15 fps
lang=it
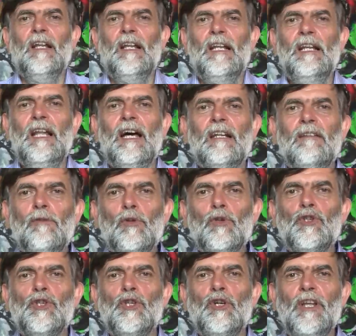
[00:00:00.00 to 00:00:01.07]
La
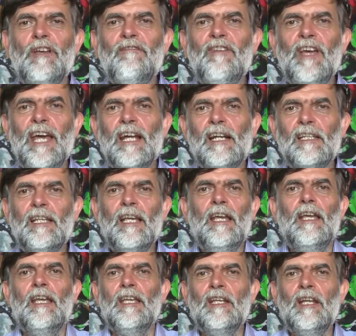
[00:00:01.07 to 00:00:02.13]
rivoluzione
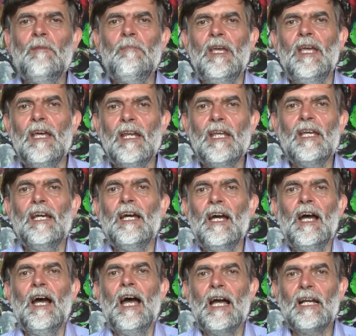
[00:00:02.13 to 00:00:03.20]
verde in
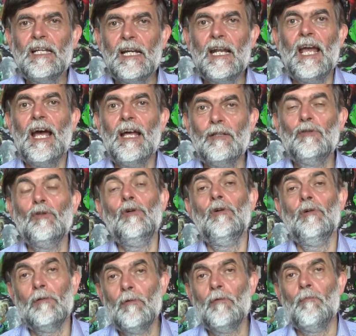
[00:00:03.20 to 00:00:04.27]
America ha
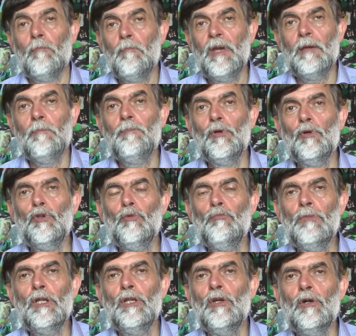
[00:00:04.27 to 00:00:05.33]
creato ben più di un
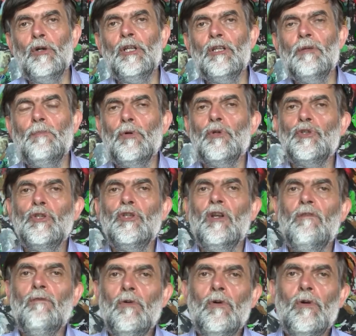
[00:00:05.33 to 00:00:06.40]
milione di posti di
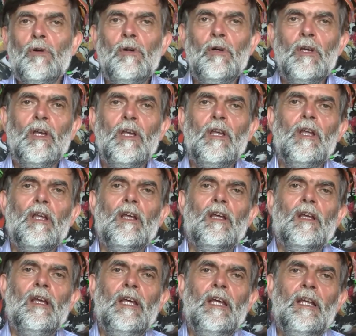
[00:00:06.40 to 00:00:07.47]
lavoro,
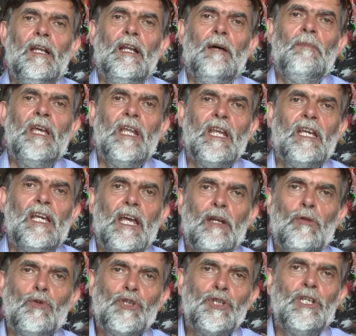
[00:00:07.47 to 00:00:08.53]
eh, l'America è
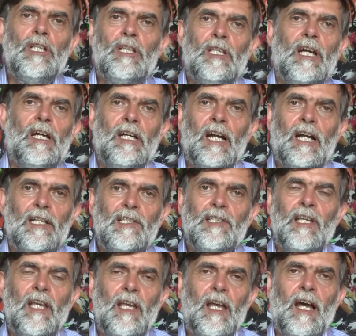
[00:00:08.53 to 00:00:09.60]
riuscita
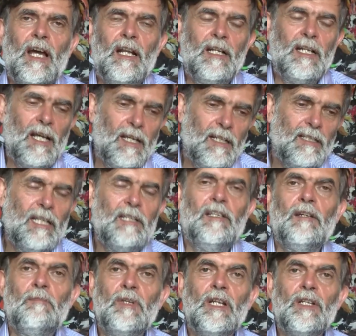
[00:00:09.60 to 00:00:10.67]
grazie alla
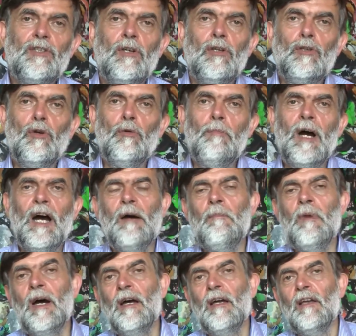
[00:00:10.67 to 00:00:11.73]
determinazione di
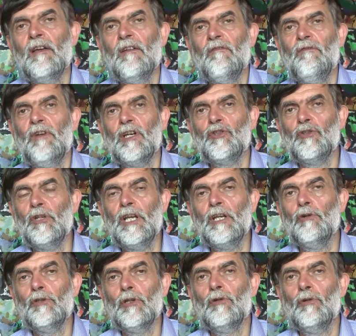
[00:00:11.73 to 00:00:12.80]
Obama verso le
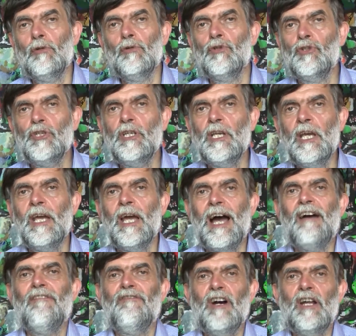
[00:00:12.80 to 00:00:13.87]
ecotecnologie
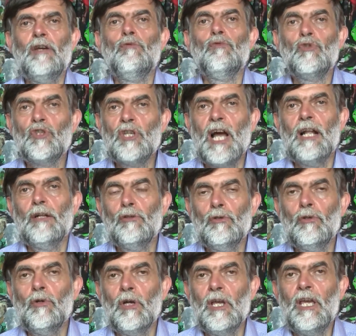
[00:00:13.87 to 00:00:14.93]
a fare un
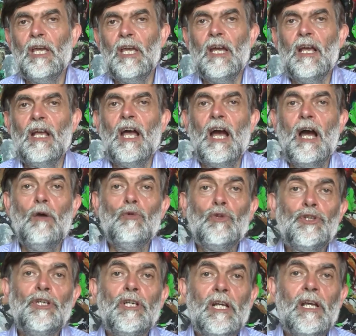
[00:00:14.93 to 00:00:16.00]
salto e a
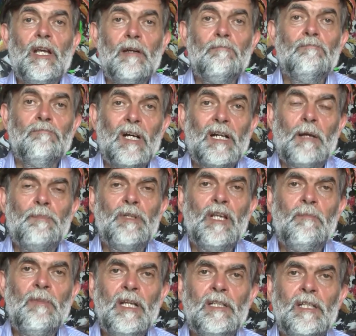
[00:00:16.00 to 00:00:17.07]
uscire
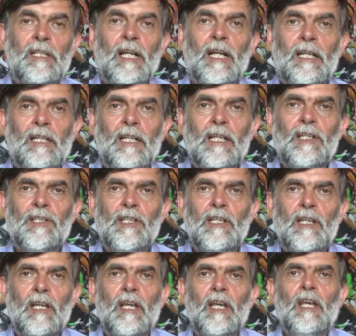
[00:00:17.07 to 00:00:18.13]
rapidamente dalla
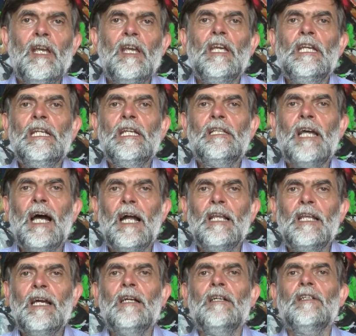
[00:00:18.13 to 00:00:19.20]
crisi, in
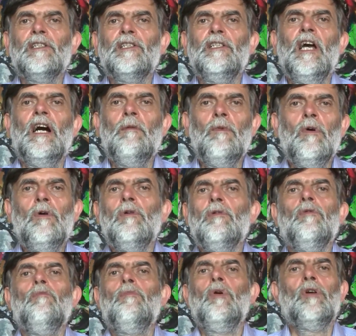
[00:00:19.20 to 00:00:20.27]
Italia siamo
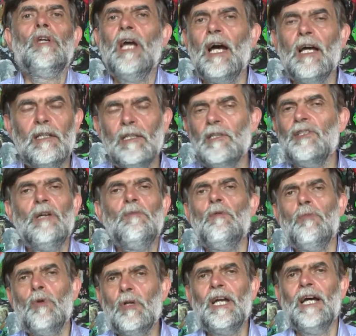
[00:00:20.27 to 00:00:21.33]
bloccati, siamo
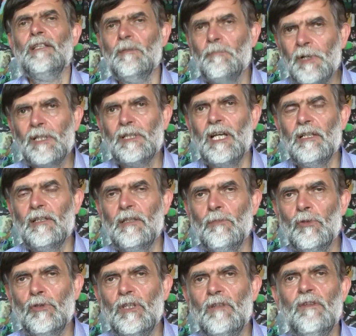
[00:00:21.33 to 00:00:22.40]
bloccati per tanti
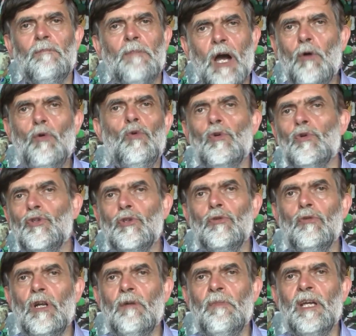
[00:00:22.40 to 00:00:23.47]
motivi, ma uno
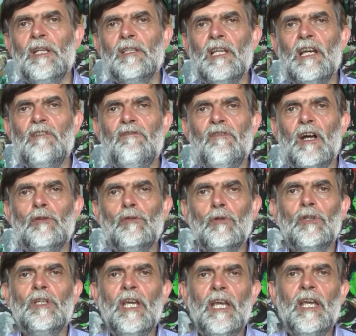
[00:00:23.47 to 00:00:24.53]
sicuramente è il
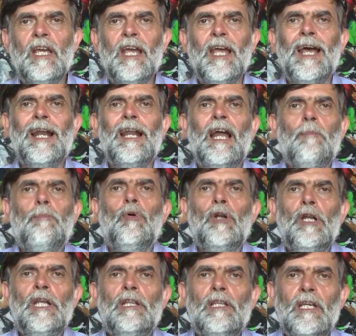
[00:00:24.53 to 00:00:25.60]
fatto che la
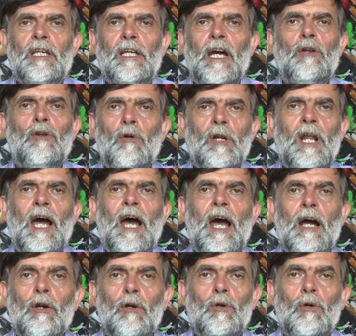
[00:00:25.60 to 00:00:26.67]
politica non ha
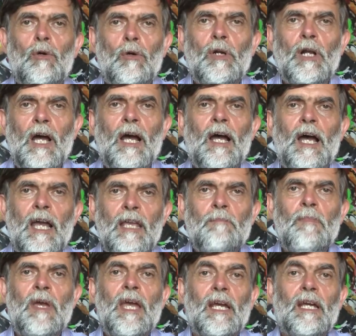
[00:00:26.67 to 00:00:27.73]
ancora,
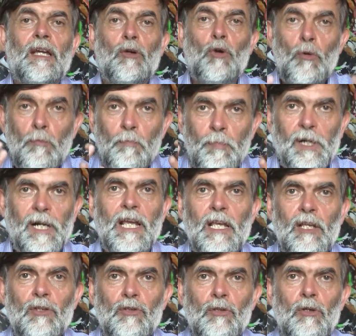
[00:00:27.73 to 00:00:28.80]
ahimè,
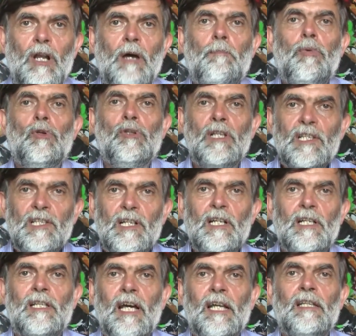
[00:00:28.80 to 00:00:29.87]
compreso la
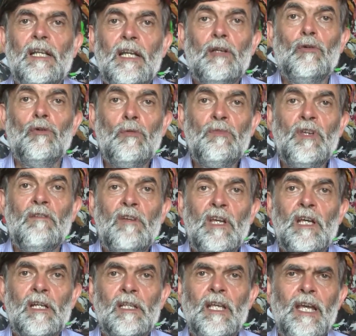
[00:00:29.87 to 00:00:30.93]
potenzialità dell'economia
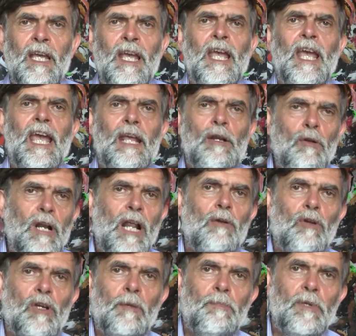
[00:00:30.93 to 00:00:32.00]
verde e non
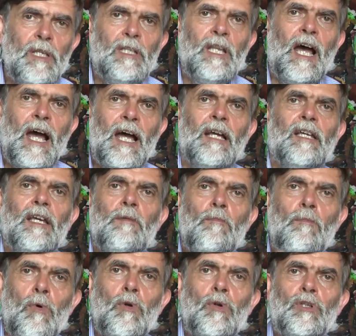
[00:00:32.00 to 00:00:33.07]
l'hanno capita anche
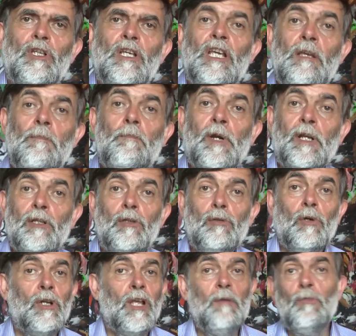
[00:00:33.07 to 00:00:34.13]
molti
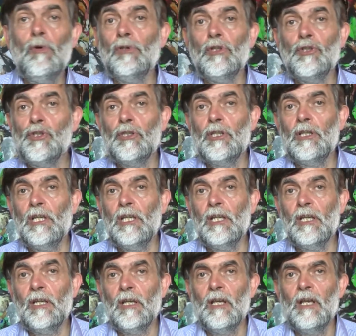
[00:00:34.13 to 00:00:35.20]
imprenditori e molti
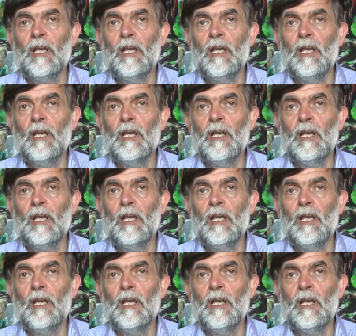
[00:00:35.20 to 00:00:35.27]
cittadini.